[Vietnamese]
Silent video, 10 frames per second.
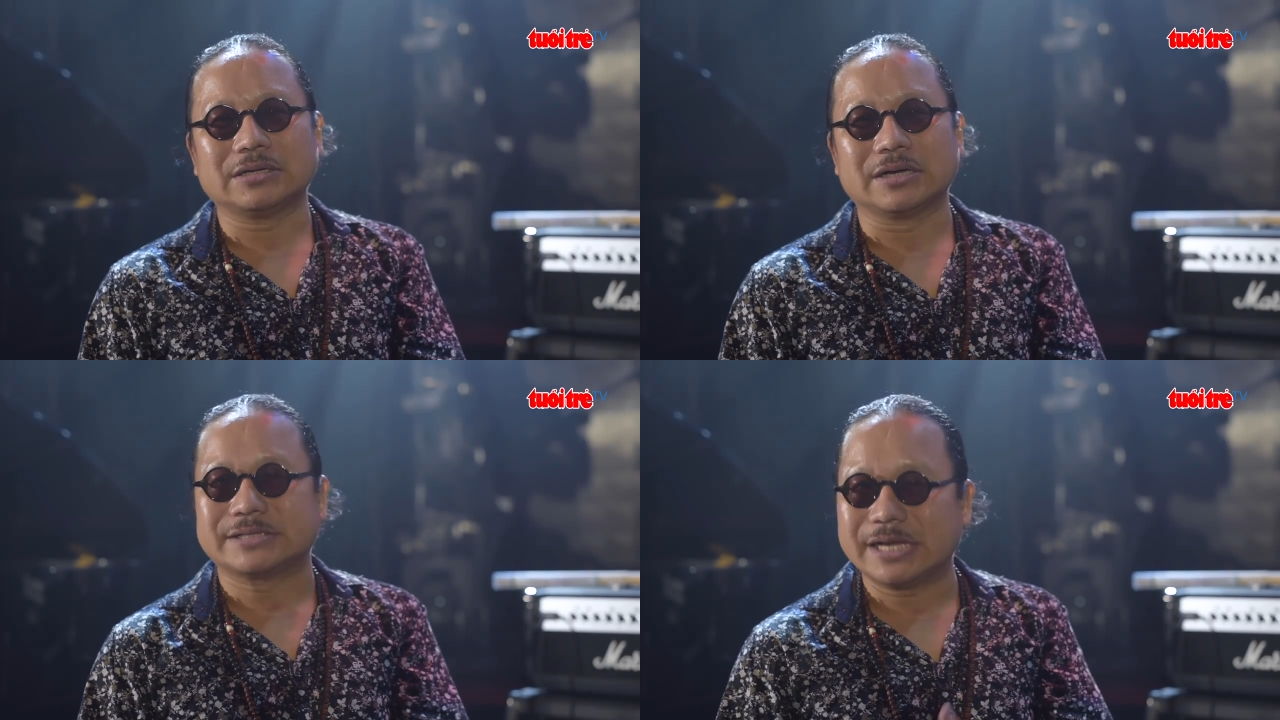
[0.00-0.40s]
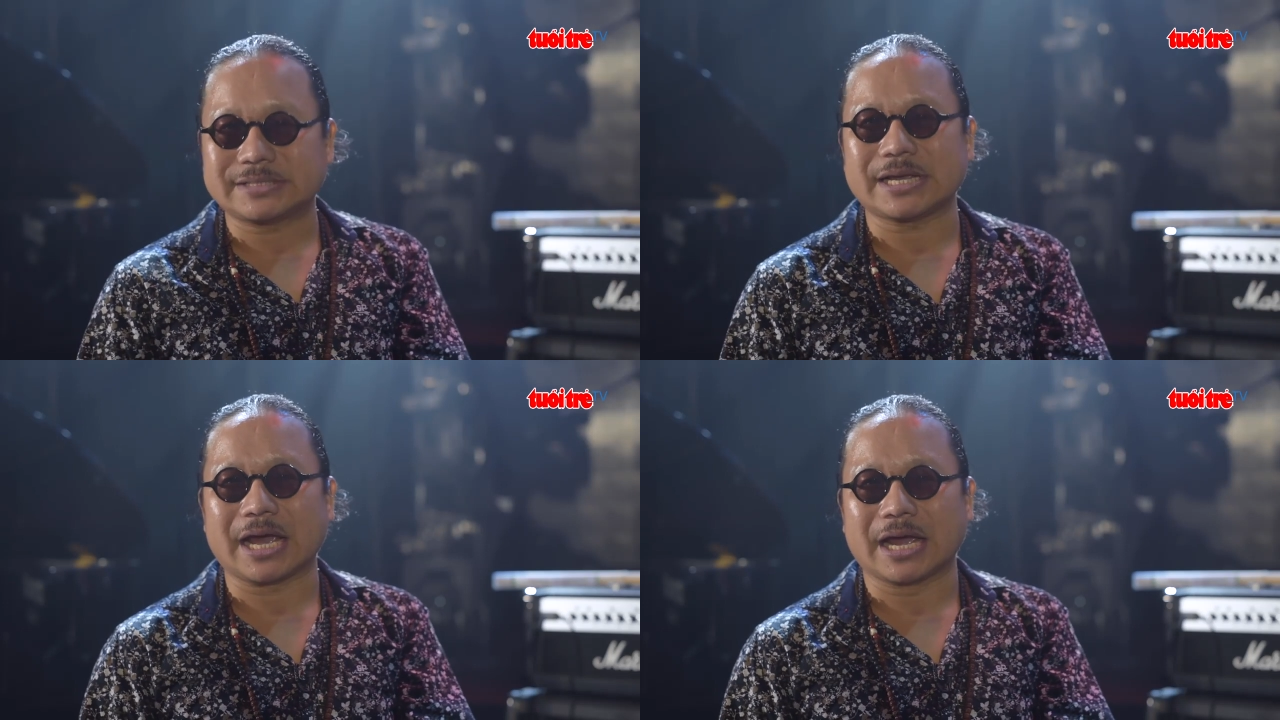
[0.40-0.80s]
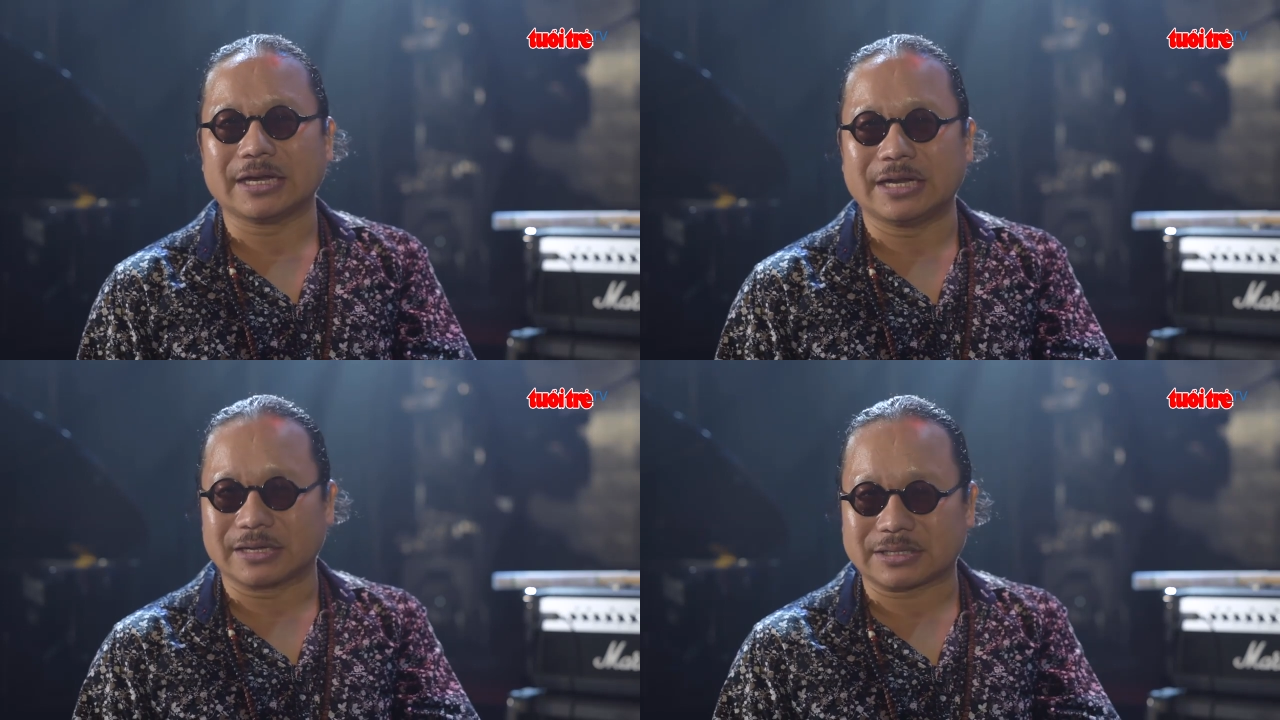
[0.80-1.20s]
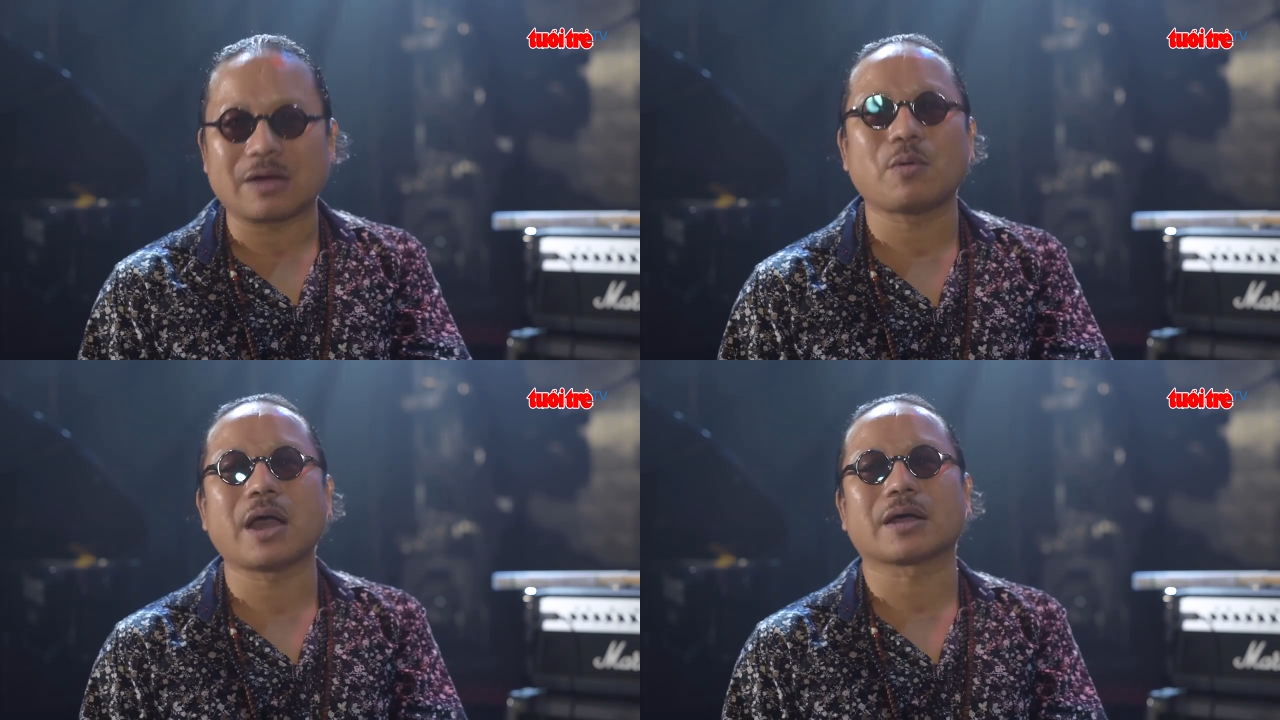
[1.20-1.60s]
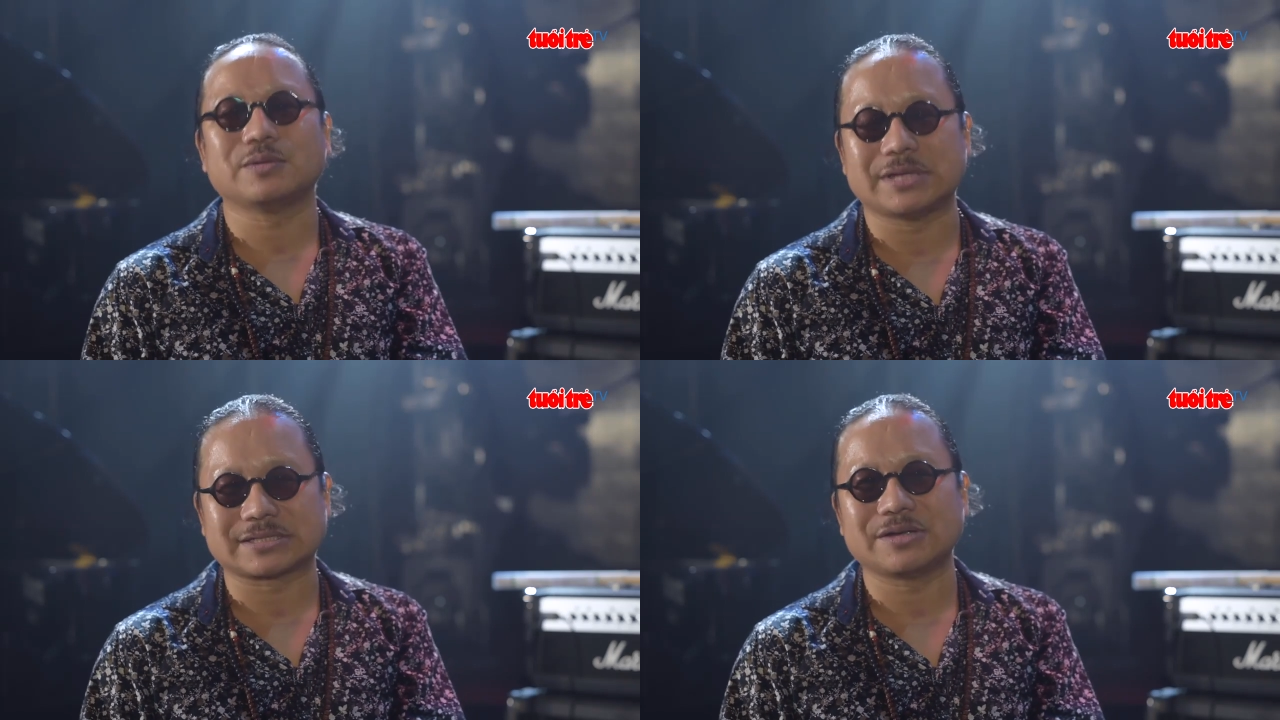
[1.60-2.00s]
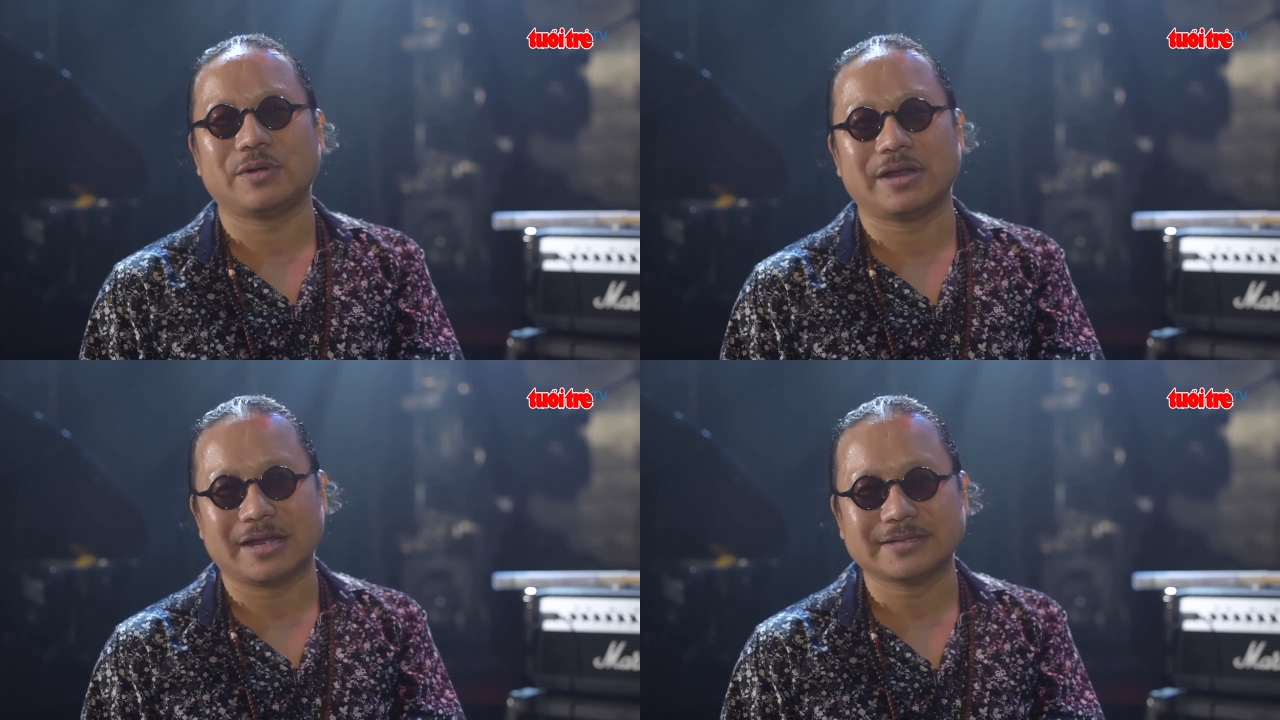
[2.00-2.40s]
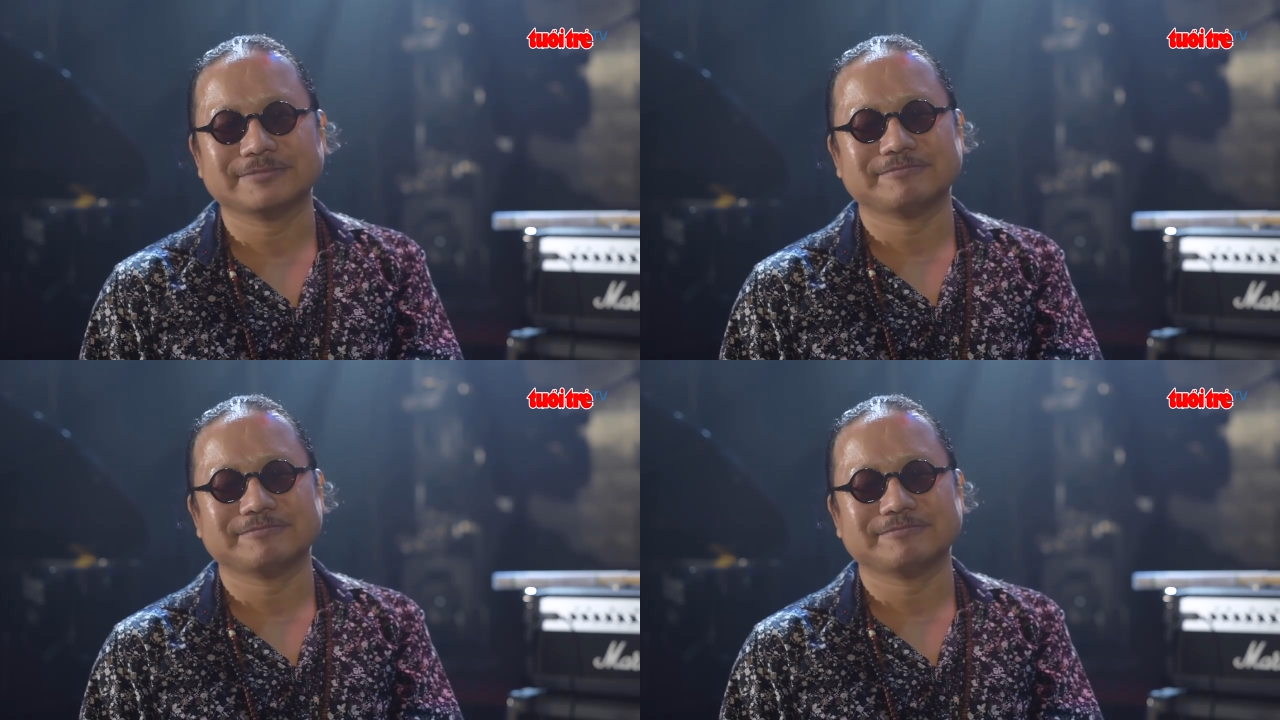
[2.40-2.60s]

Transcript: được chia sẻ để được tăng hoa cùng nhạc sĩ Nguyên Lê.